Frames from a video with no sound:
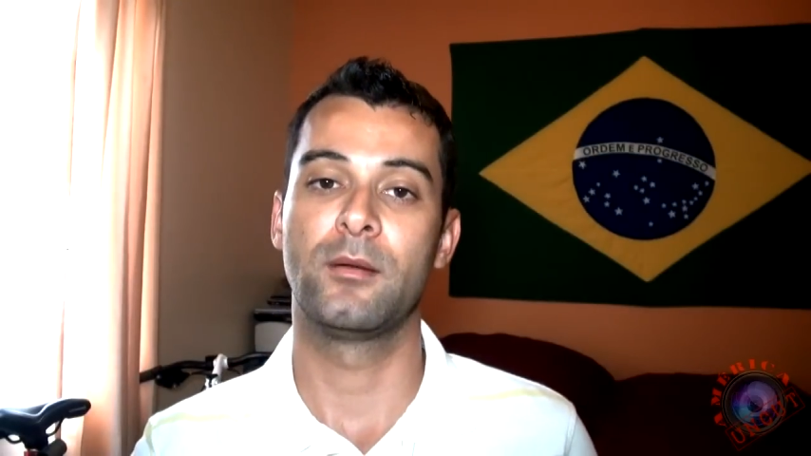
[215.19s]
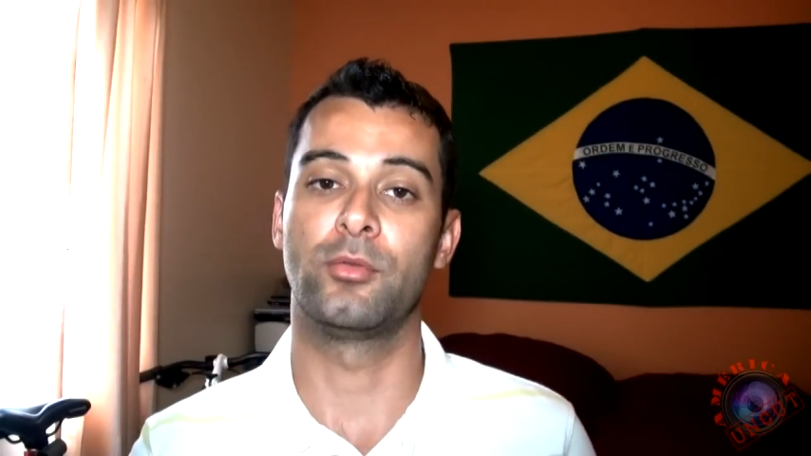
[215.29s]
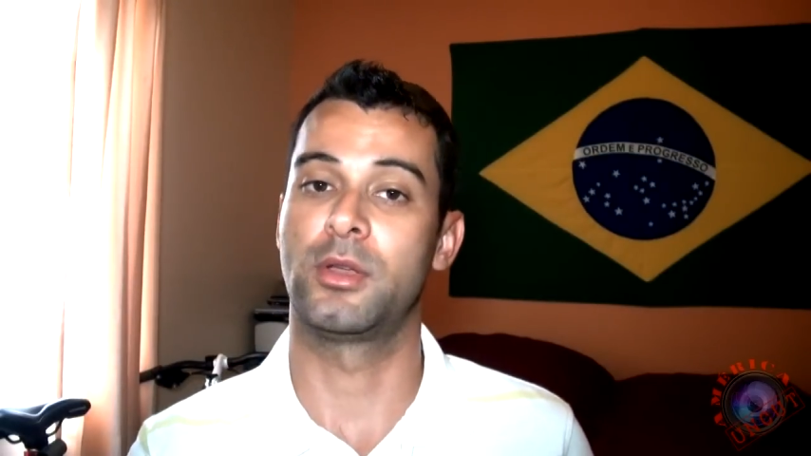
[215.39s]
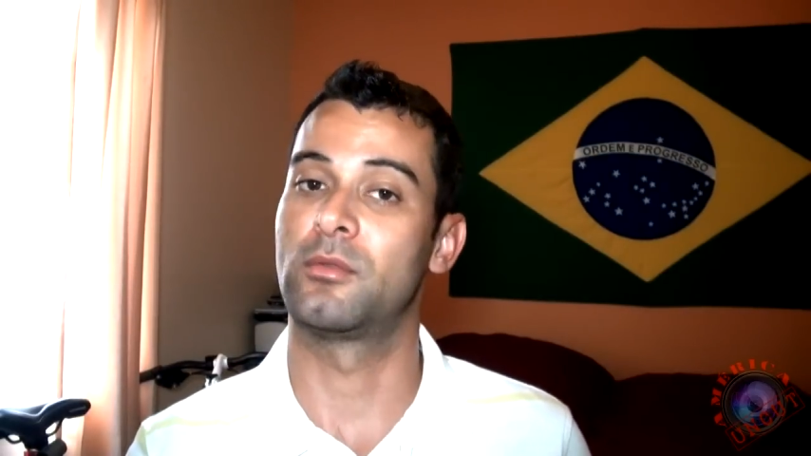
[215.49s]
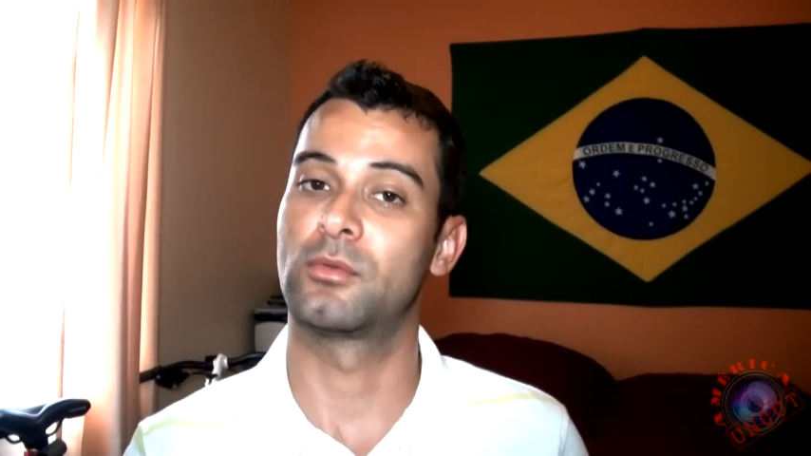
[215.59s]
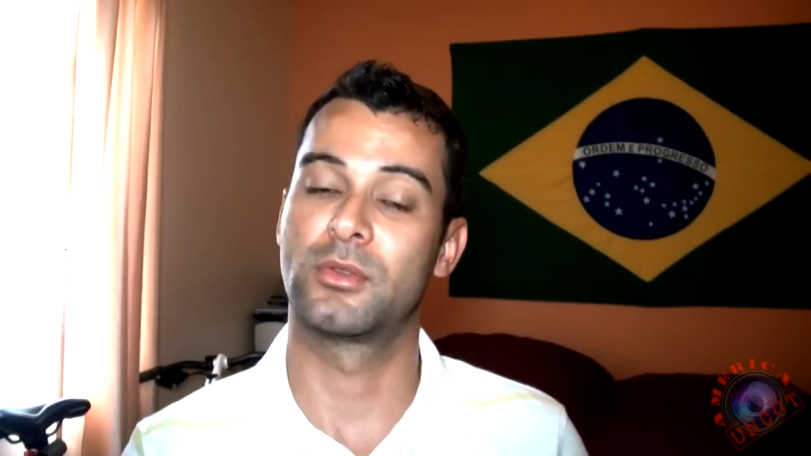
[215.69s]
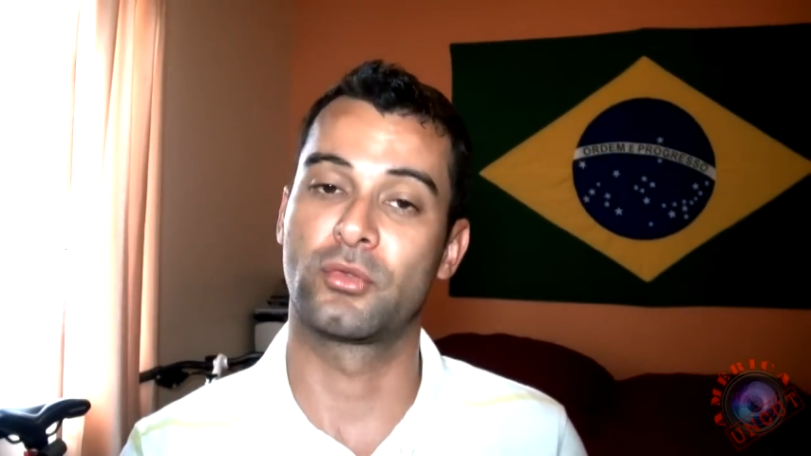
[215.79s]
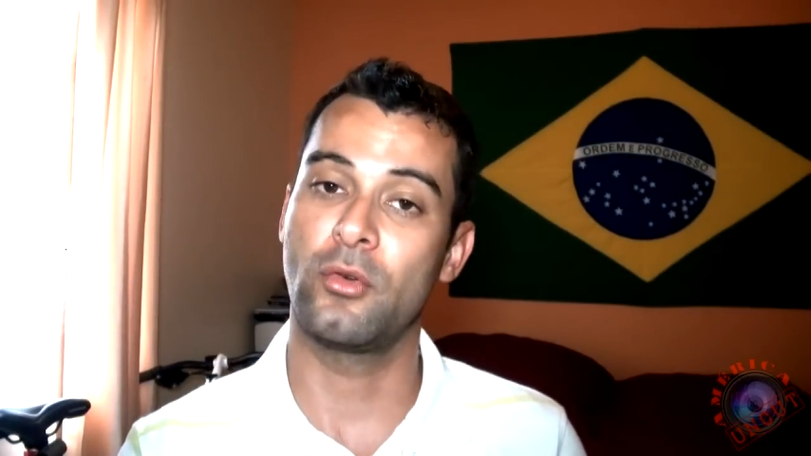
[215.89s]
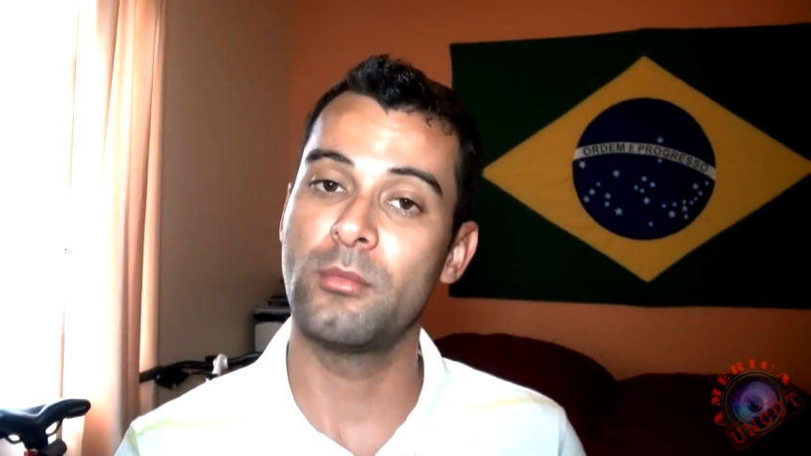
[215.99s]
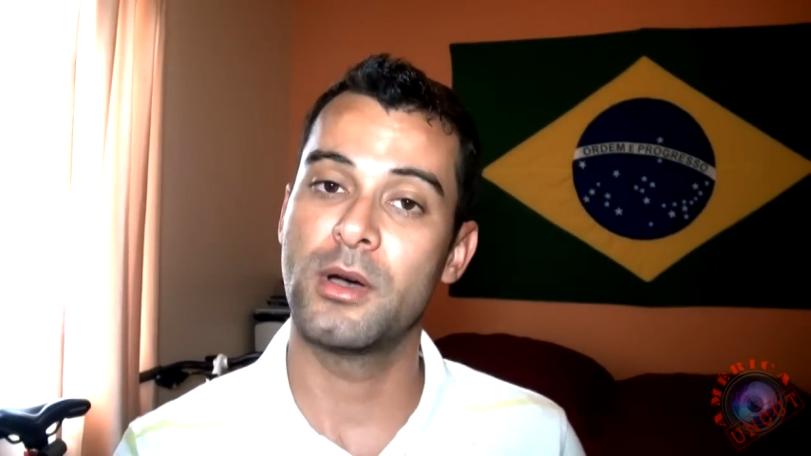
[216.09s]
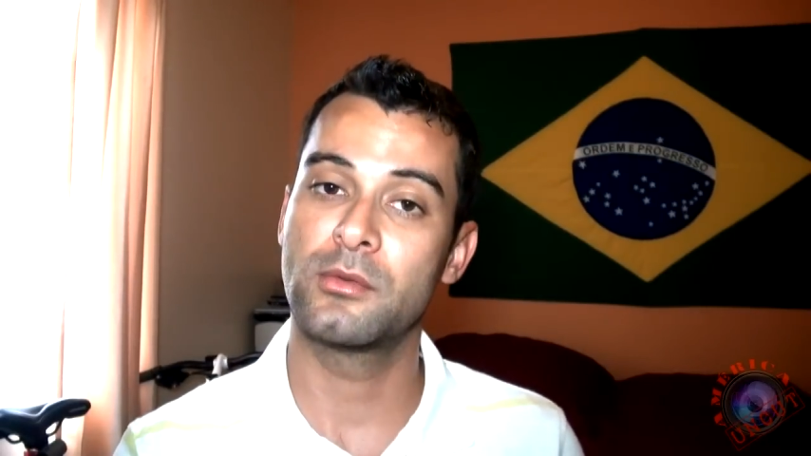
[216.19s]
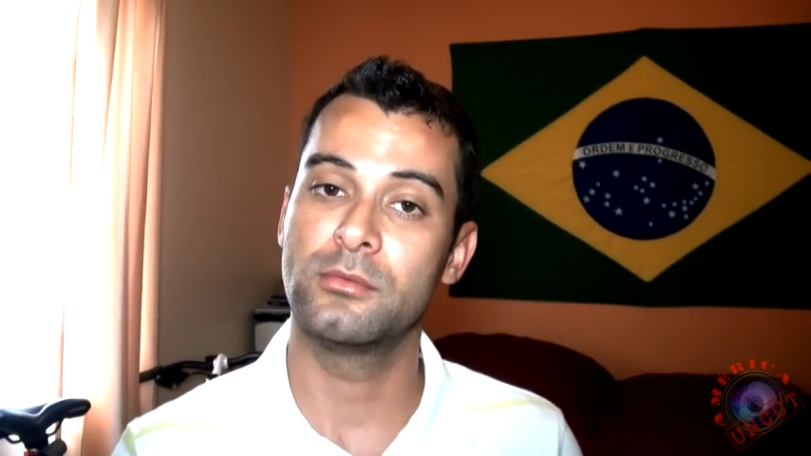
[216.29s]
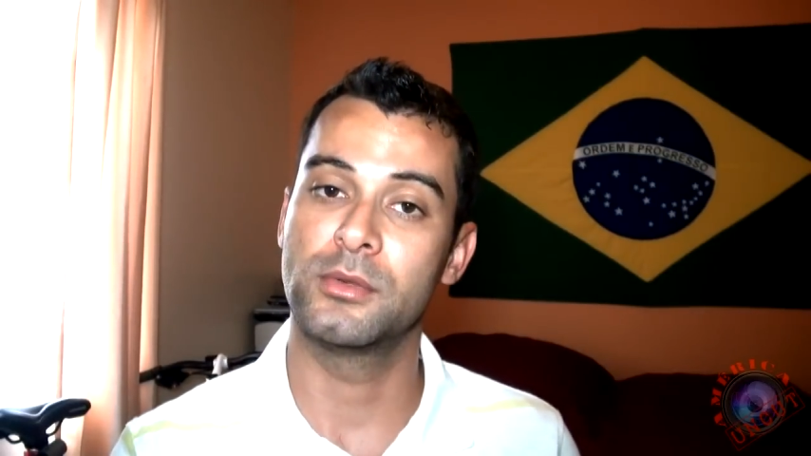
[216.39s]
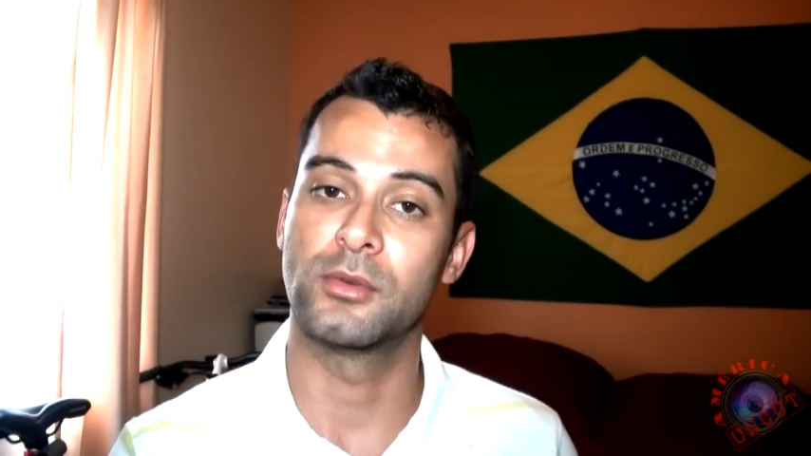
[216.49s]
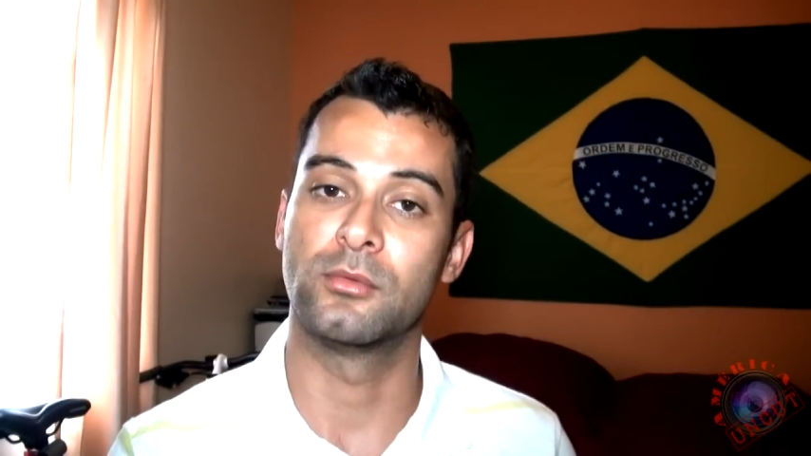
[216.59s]
Porque eu sou
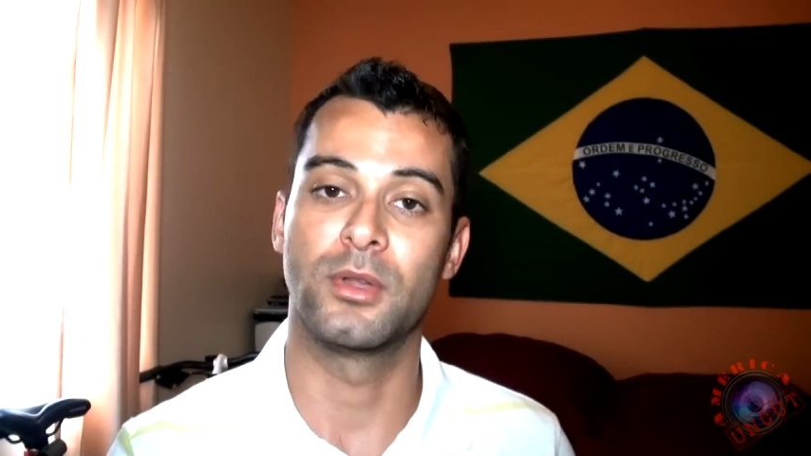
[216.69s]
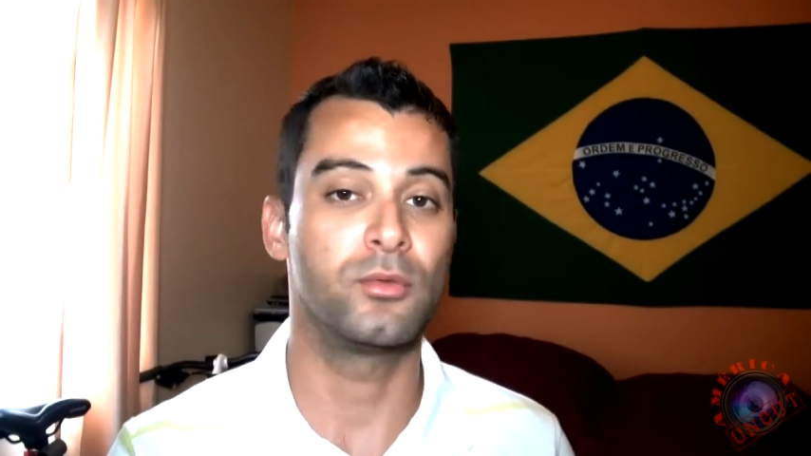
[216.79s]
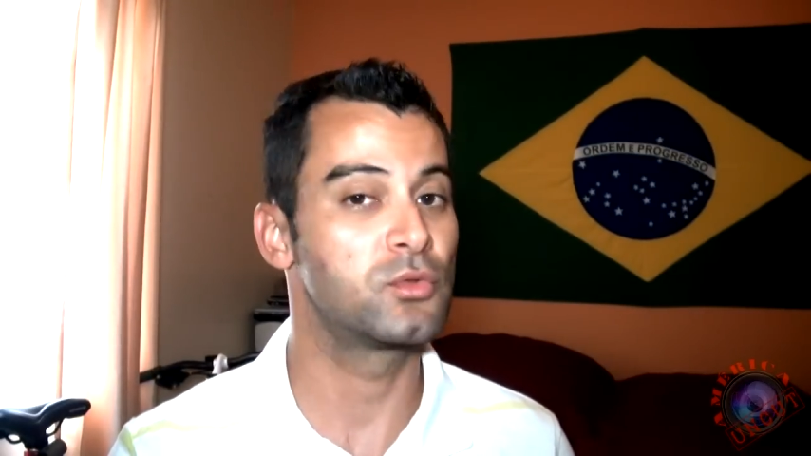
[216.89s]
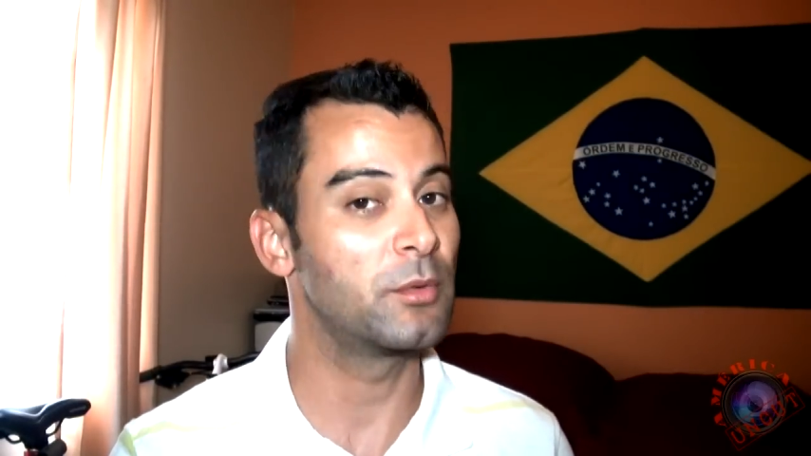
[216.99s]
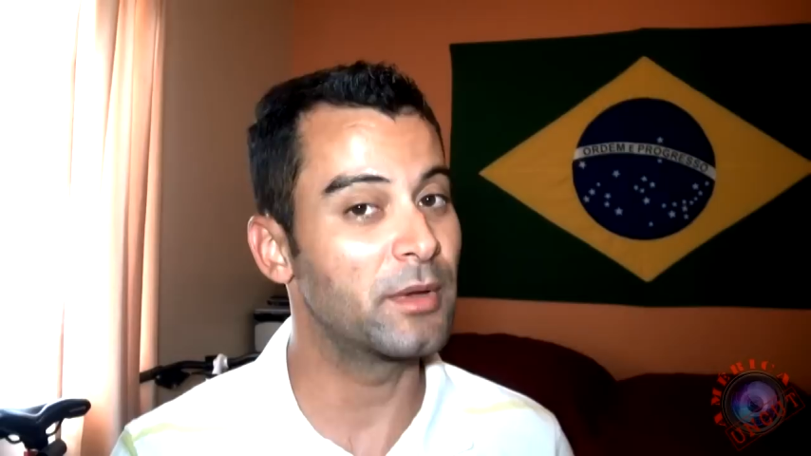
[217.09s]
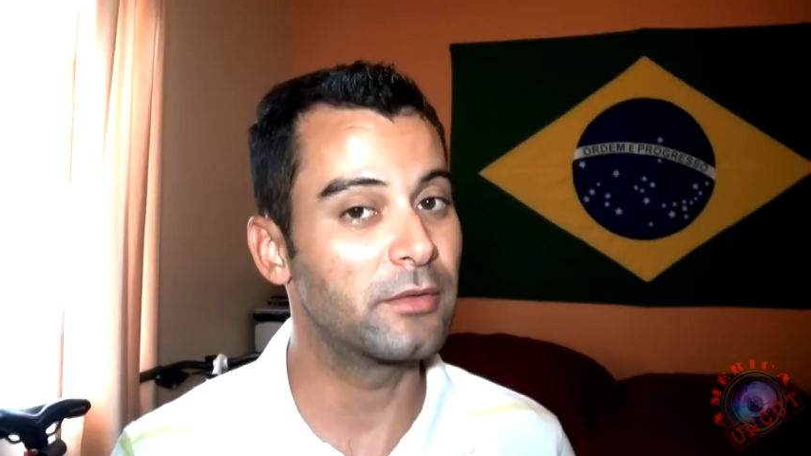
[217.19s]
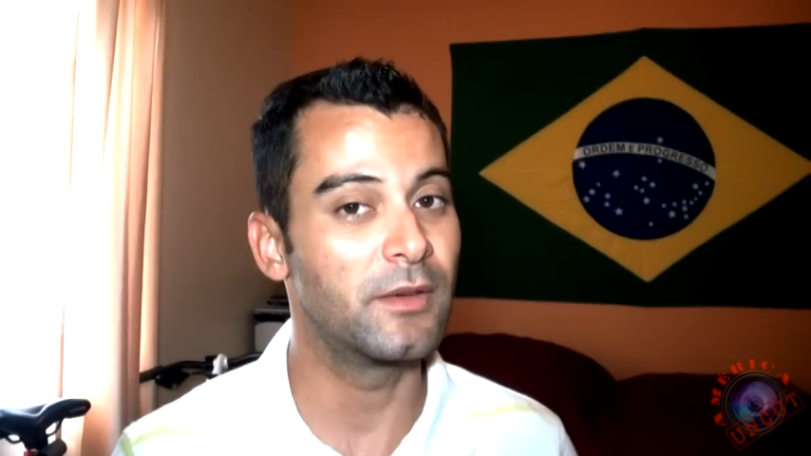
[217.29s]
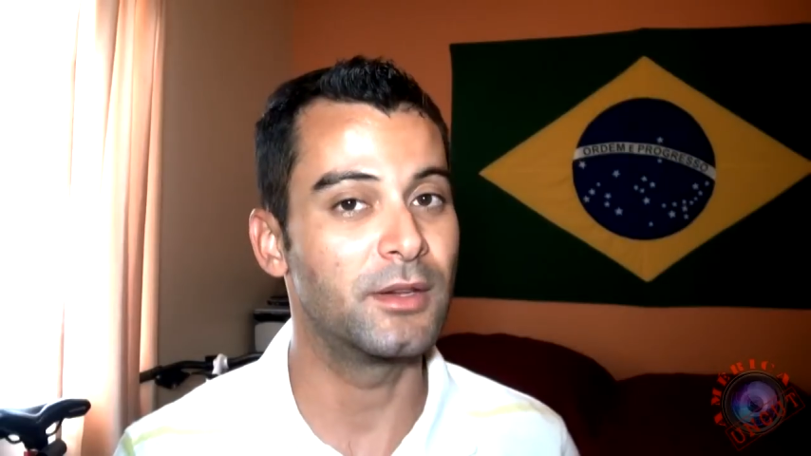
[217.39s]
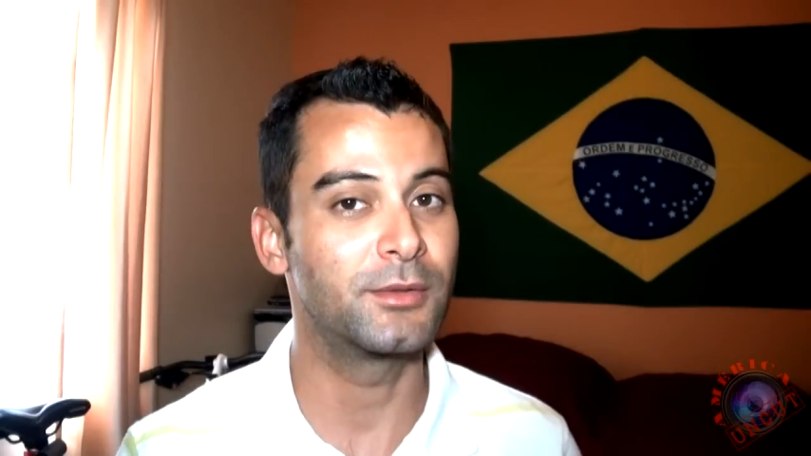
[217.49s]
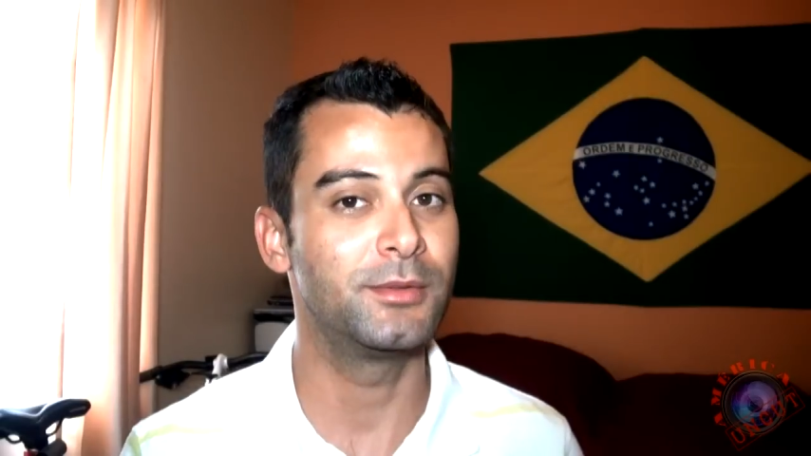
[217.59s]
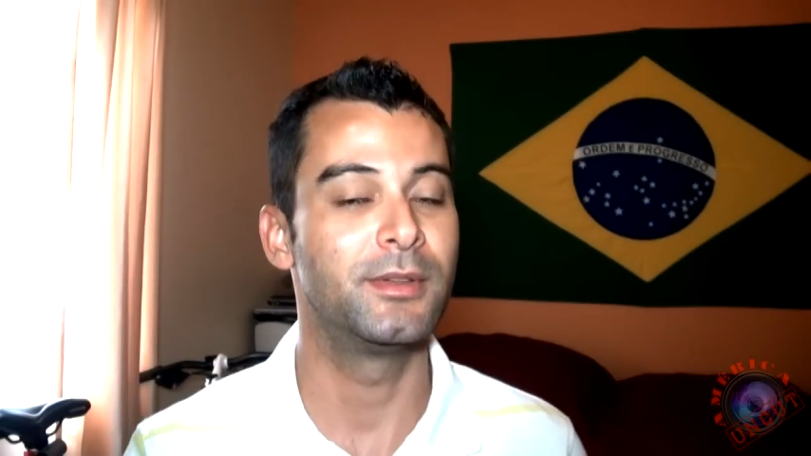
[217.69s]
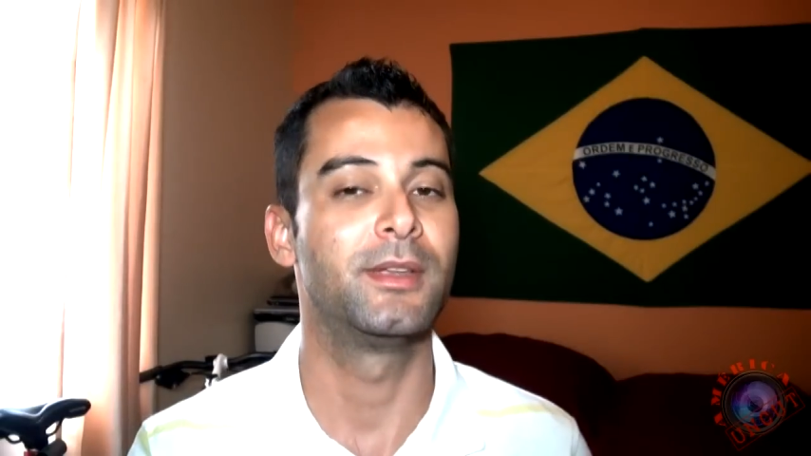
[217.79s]
humano, eu não sou perfeito,